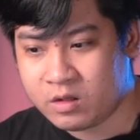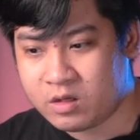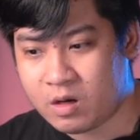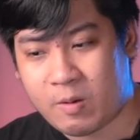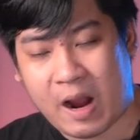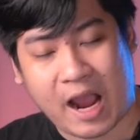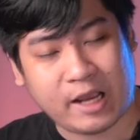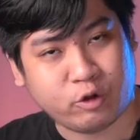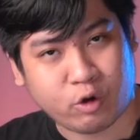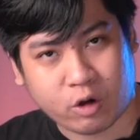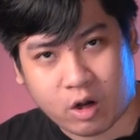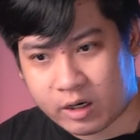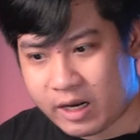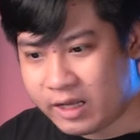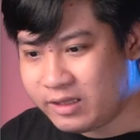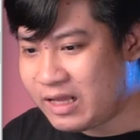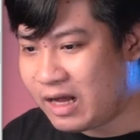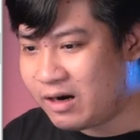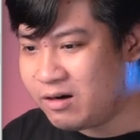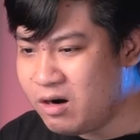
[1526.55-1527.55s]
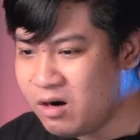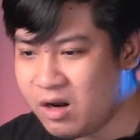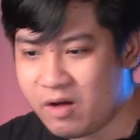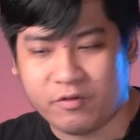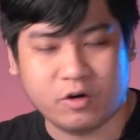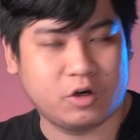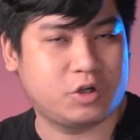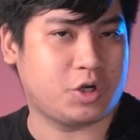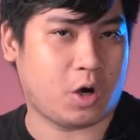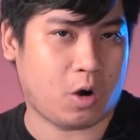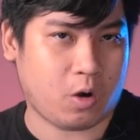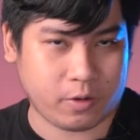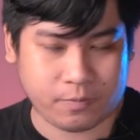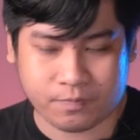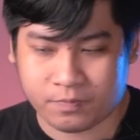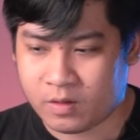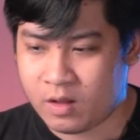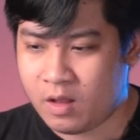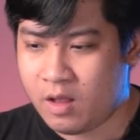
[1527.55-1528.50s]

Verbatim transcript: trong hai tuần gần đây tăng rất là vượt trội